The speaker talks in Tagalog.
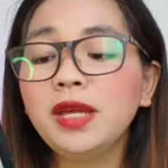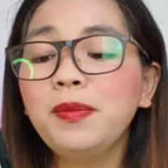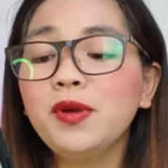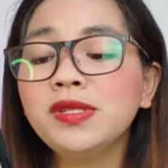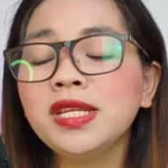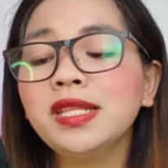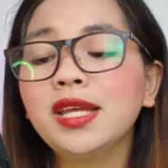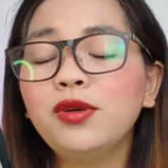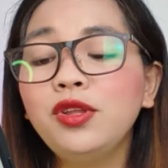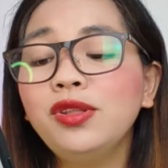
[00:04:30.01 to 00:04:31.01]
Keep using the
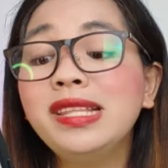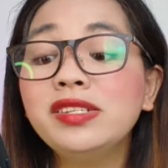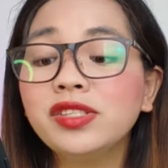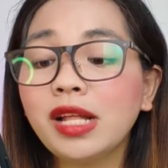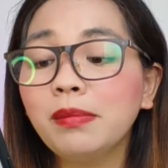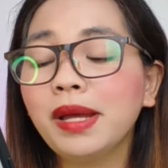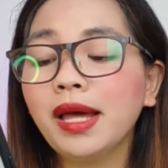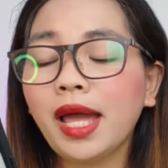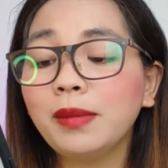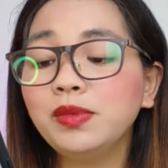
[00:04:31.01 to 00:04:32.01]
Union Digital
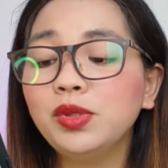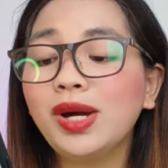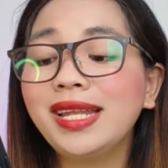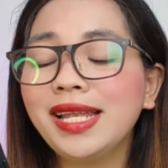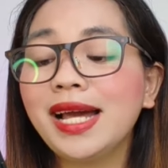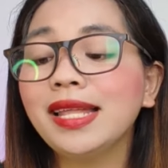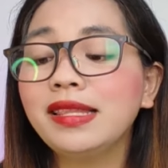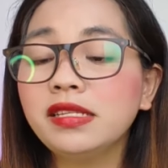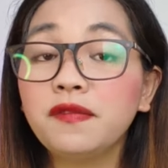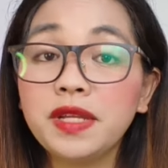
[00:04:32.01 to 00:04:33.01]
Bank app to unlock
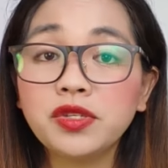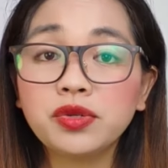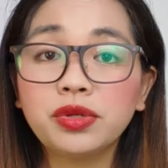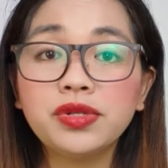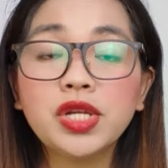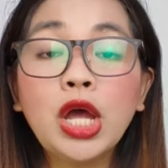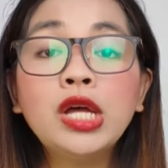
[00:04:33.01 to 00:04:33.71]
these features.